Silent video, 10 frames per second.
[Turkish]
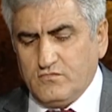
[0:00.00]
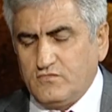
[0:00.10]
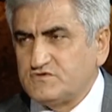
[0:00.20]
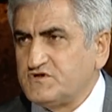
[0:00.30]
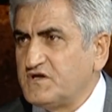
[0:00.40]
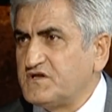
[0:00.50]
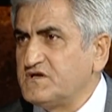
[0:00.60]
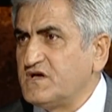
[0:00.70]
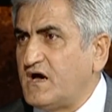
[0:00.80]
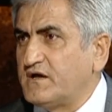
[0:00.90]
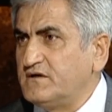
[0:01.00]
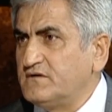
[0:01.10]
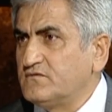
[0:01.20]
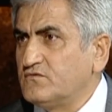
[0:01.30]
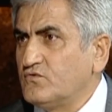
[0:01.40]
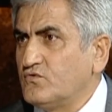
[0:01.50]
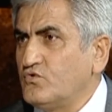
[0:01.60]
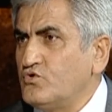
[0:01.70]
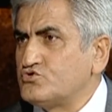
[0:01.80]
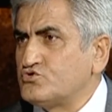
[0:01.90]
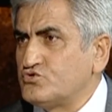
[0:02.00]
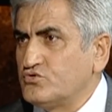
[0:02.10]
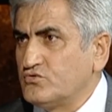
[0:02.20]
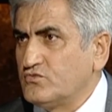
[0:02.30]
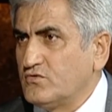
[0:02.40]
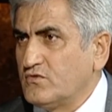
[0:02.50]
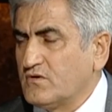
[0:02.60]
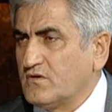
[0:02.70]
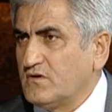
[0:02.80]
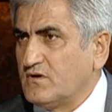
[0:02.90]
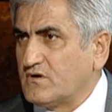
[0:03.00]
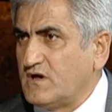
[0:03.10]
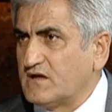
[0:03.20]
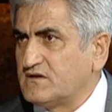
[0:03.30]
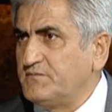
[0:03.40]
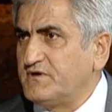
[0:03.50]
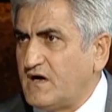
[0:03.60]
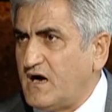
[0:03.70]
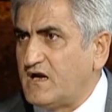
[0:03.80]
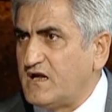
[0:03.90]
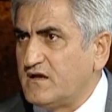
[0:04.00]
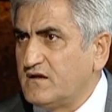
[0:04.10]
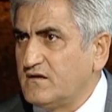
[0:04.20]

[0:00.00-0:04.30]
Zeytinyağının 3 e, katlı bir hali.